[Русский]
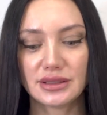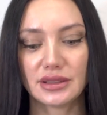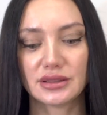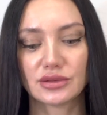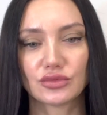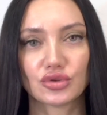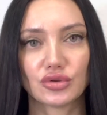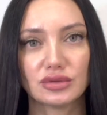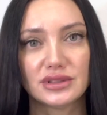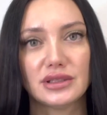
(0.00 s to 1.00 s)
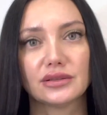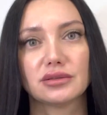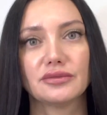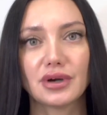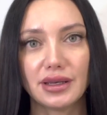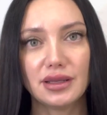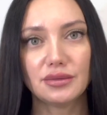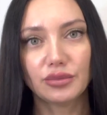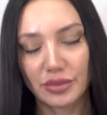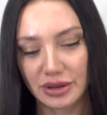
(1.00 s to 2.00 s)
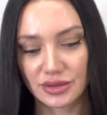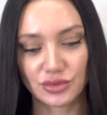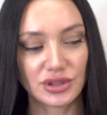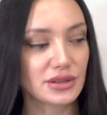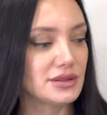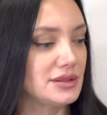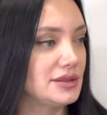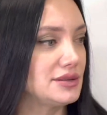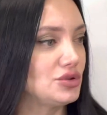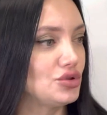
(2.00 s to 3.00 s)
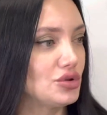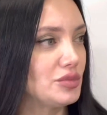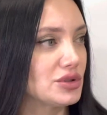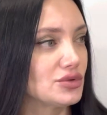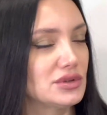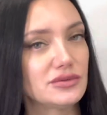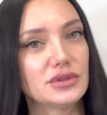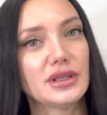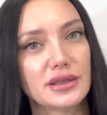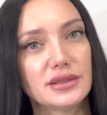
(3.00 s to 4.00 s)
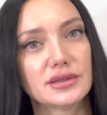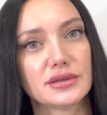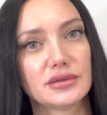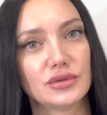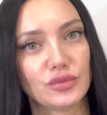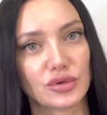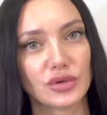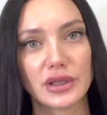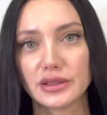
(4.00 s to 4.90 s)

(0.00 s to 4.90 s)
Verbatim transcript: Этот кушон сделан в Корее, поэтому серость здесь чуть-чуть присутствует. Я это люблю.